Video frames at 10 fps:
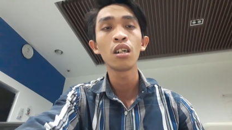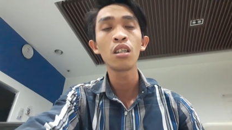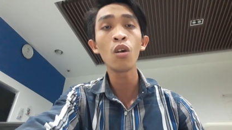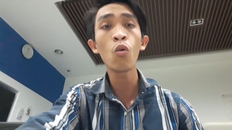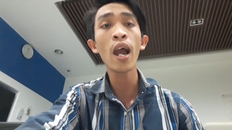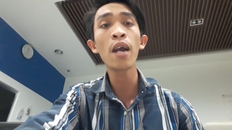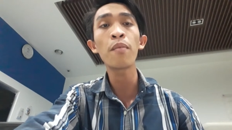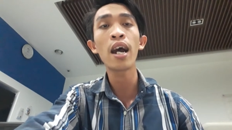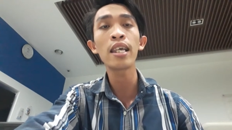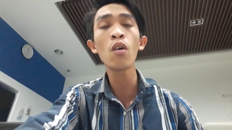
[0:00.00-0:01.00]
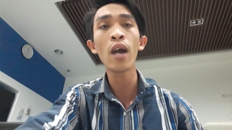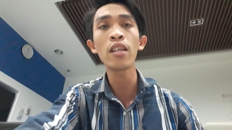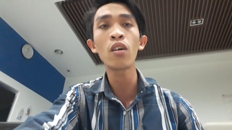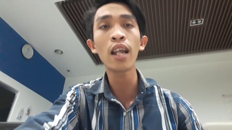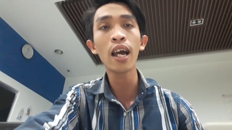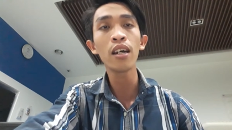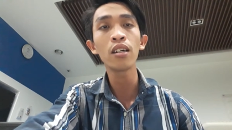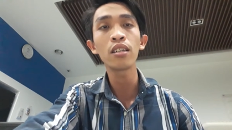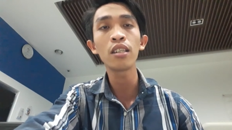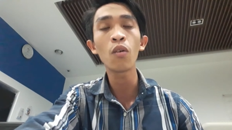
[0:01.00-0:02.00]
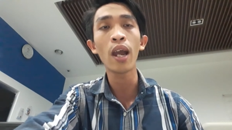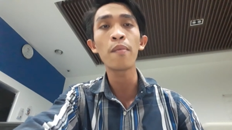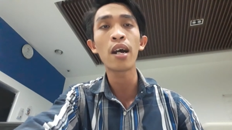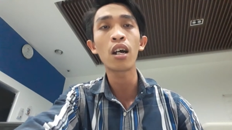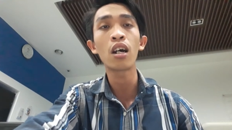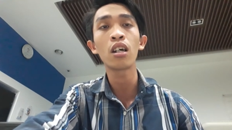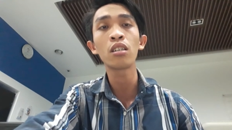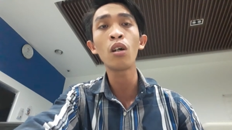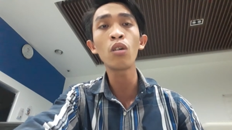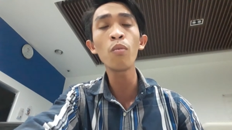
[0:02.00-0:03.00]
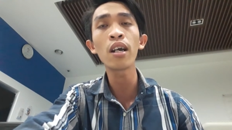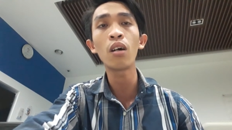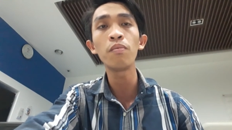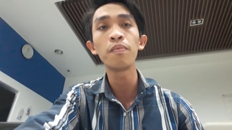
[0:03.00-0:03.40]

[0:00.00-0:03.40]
du quan mà giáo quả cho người ta như vậy mà có đúng hay không